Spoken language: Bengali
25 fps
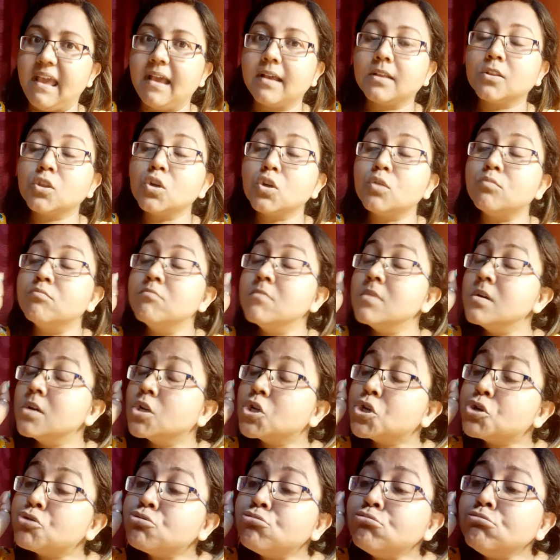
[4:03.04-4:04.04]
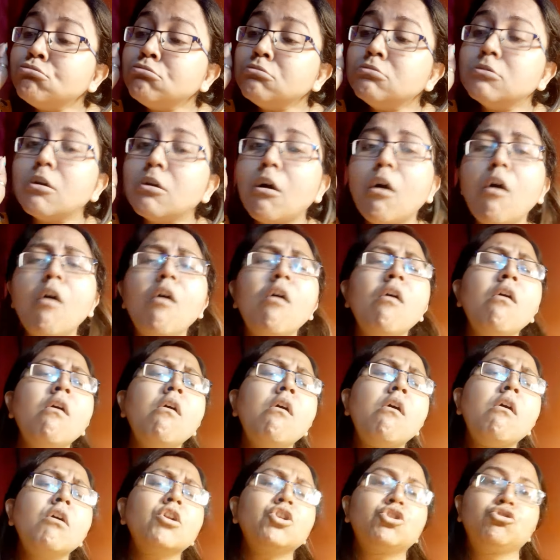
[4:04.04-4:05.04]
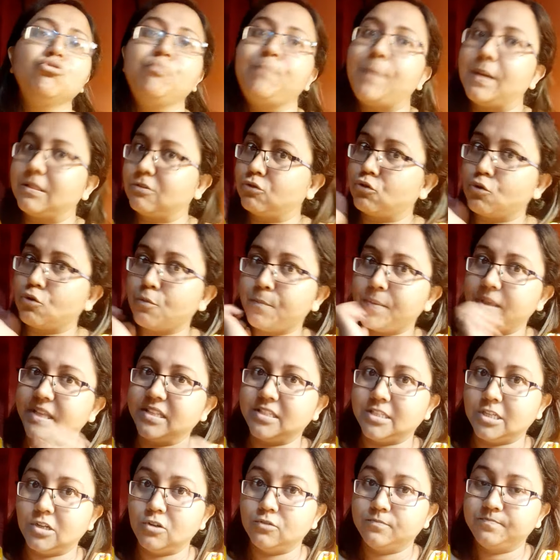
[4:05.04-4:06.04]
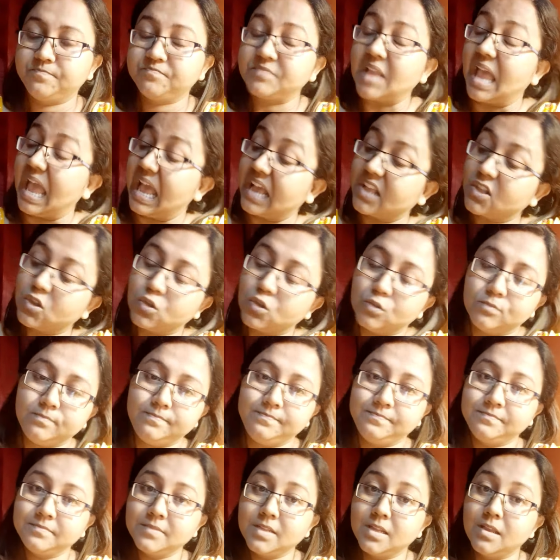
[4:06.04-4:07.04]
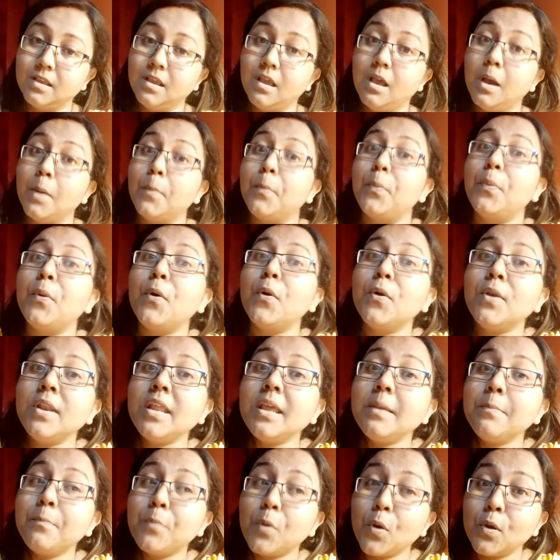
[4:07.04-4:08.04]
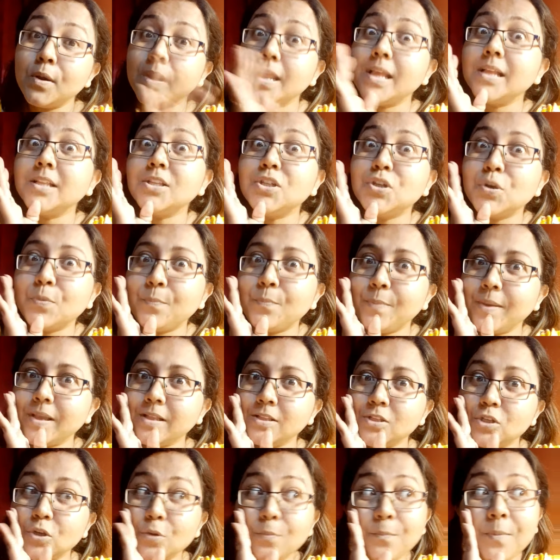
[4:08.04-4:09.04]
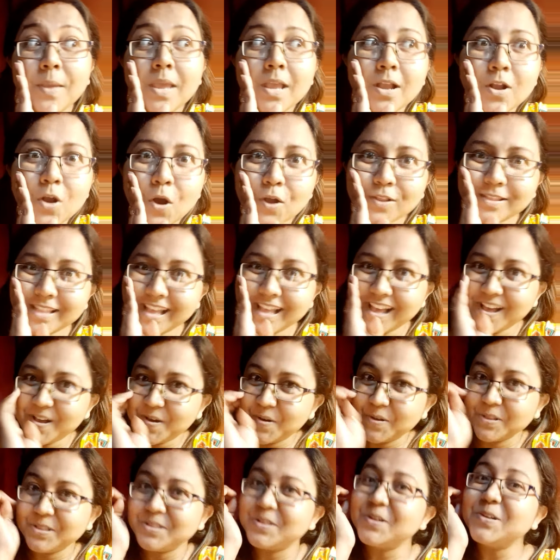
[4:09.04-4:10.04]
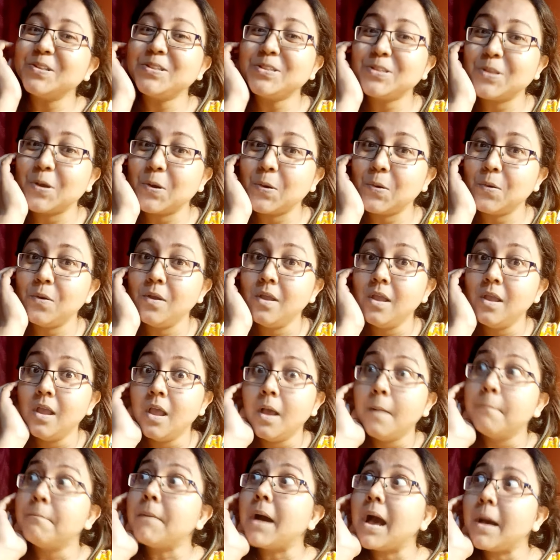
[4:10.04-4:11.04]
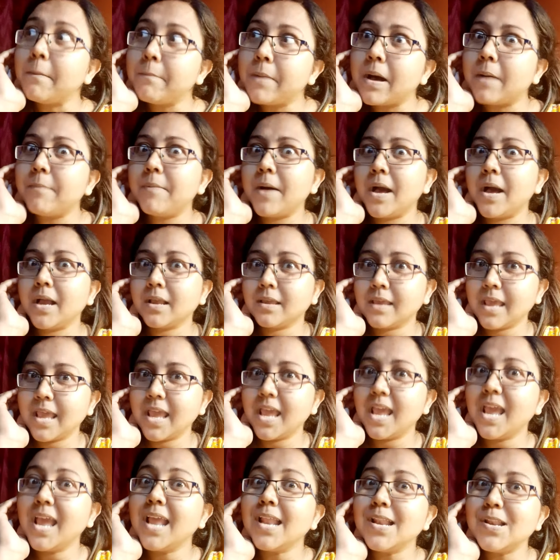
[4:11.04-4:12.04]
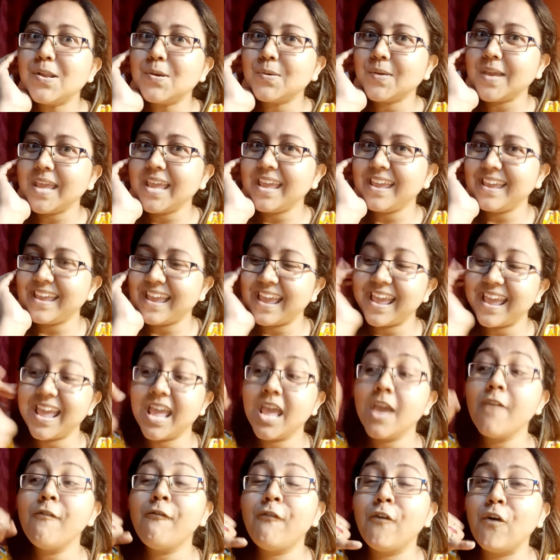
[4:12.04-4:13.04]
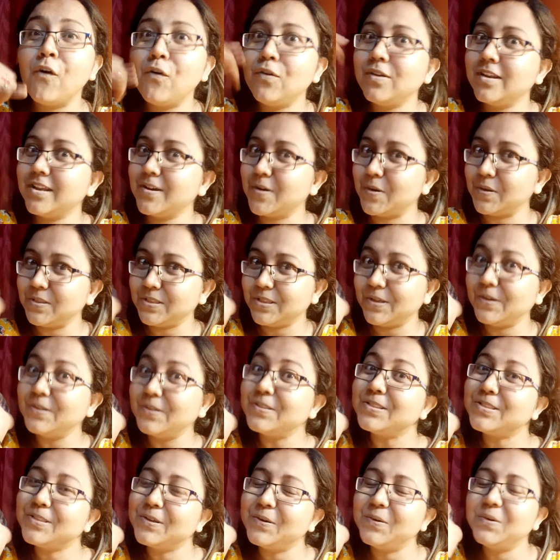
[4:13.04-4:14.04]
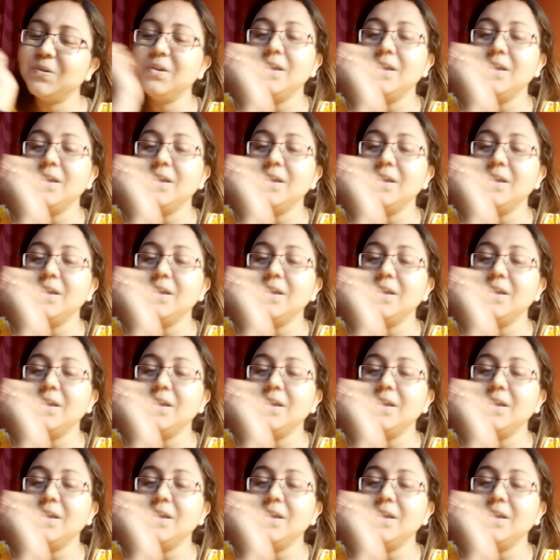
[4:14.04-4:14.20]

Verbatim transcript: একদম সুন্দর সুপাত্র পেয়েছিল একদম ফোনে ফোনে চুপি চুপি কথা হতো তো মা বাবাকে লুকিয়ে ফোন হতো তো